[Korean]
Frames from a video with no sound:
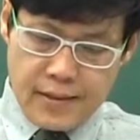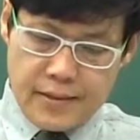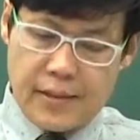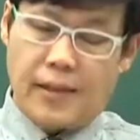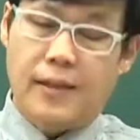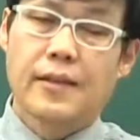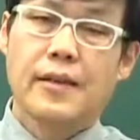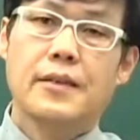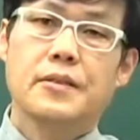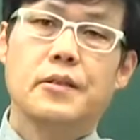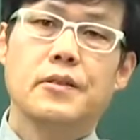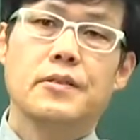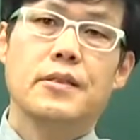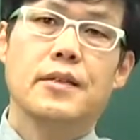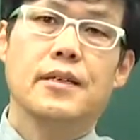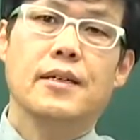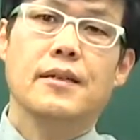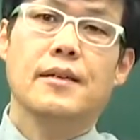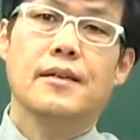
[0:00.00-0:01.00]
자, 그래서
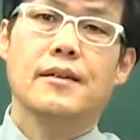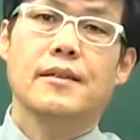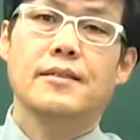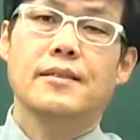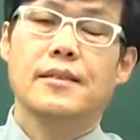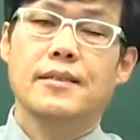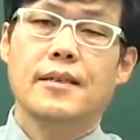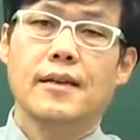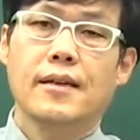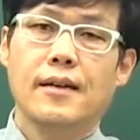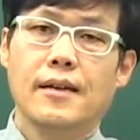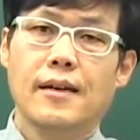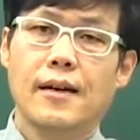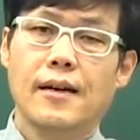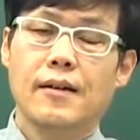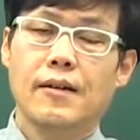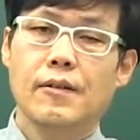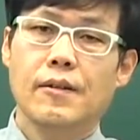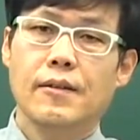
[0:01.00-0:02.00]
제가 이제
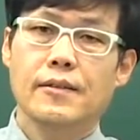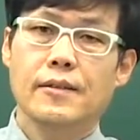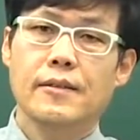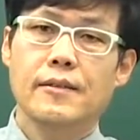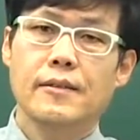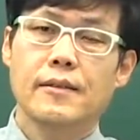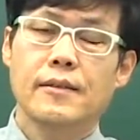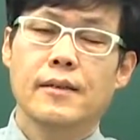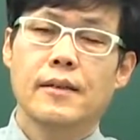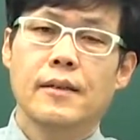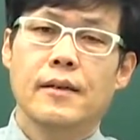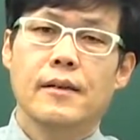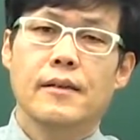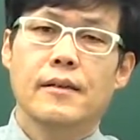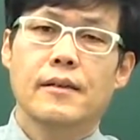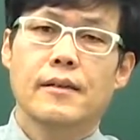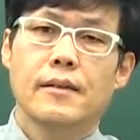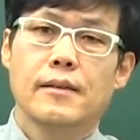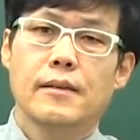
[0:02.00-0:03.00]
생각을 한 것은
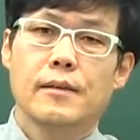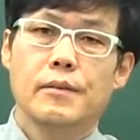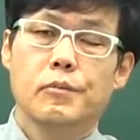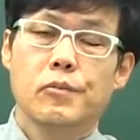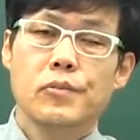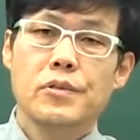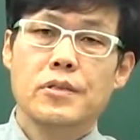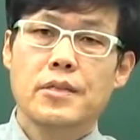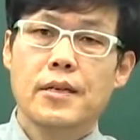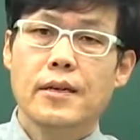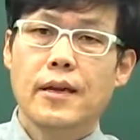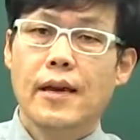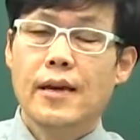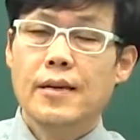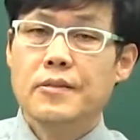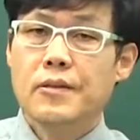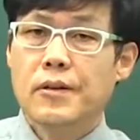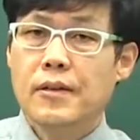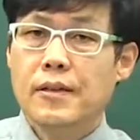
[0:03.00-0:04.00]
문제의
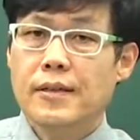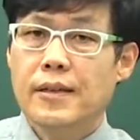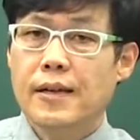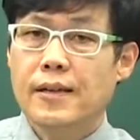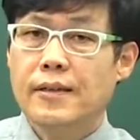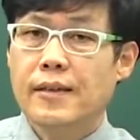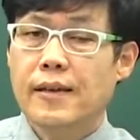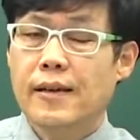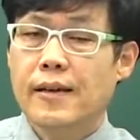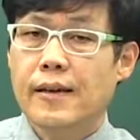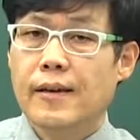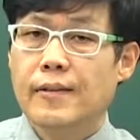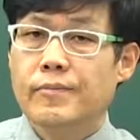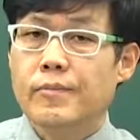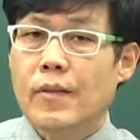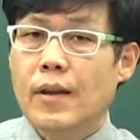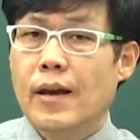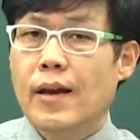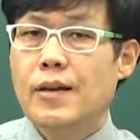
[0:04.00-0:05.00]
해설을 달 때
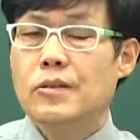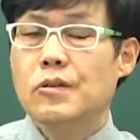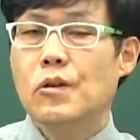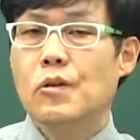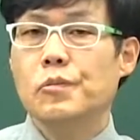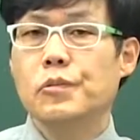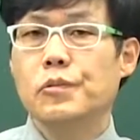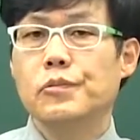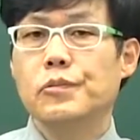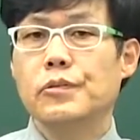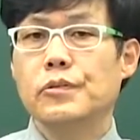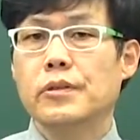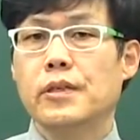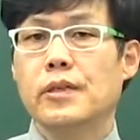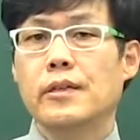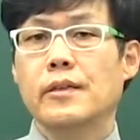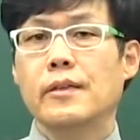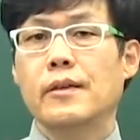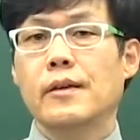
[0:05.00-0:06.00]
해설
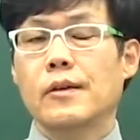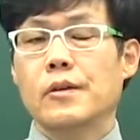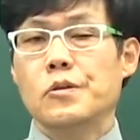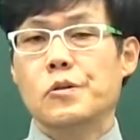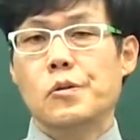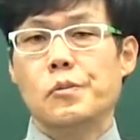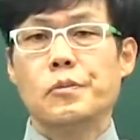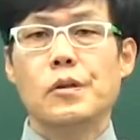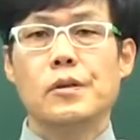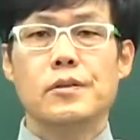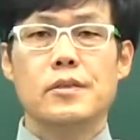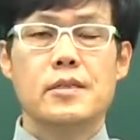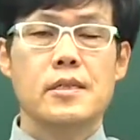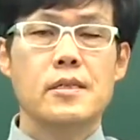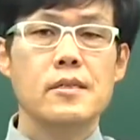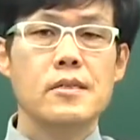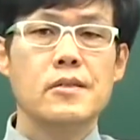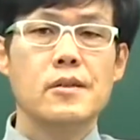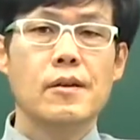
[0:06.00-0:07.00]
부분이 좀더
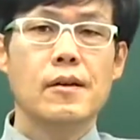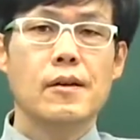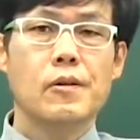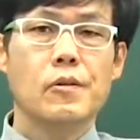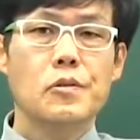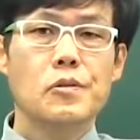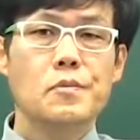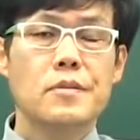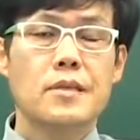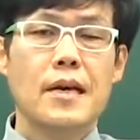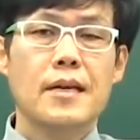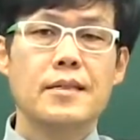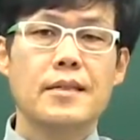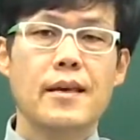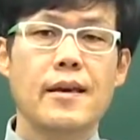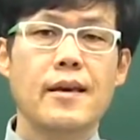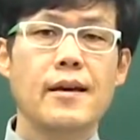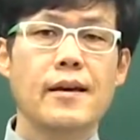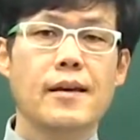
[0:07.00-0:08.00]
친절하고 좀
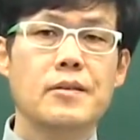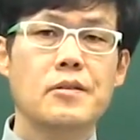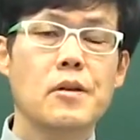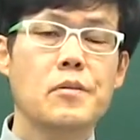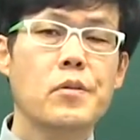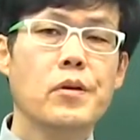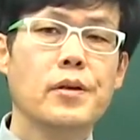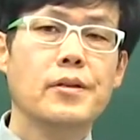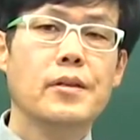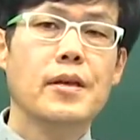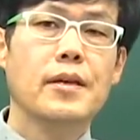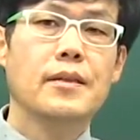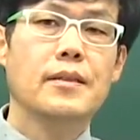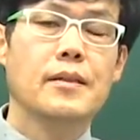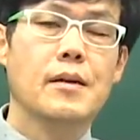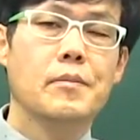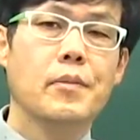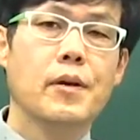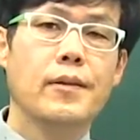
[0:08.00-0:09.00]
자세하게 설명이 되어
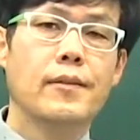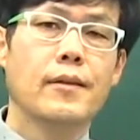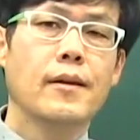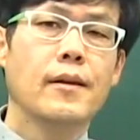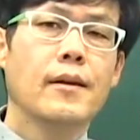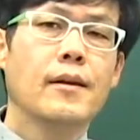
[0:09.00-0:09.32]
있다면